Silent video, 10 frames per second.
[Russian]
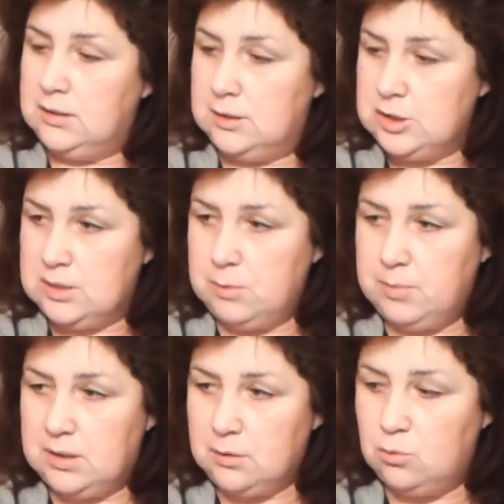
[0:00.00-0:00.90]
Та же самая
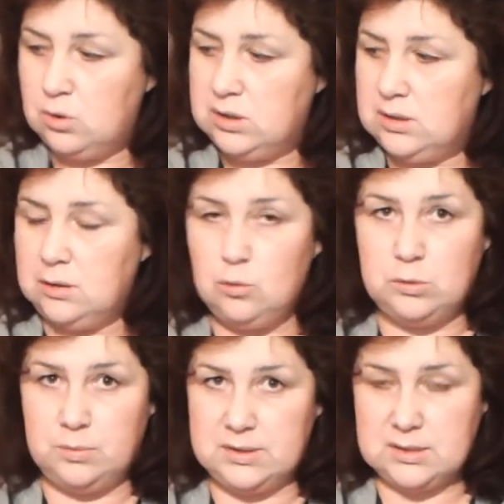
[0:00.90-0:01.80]
пеларгония, она не
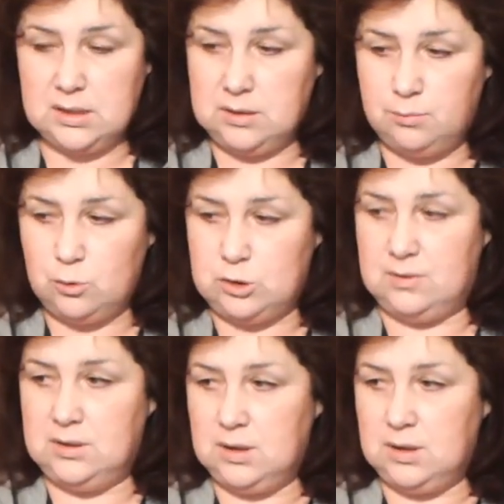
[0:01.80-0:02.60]
любит пересыхание почвы.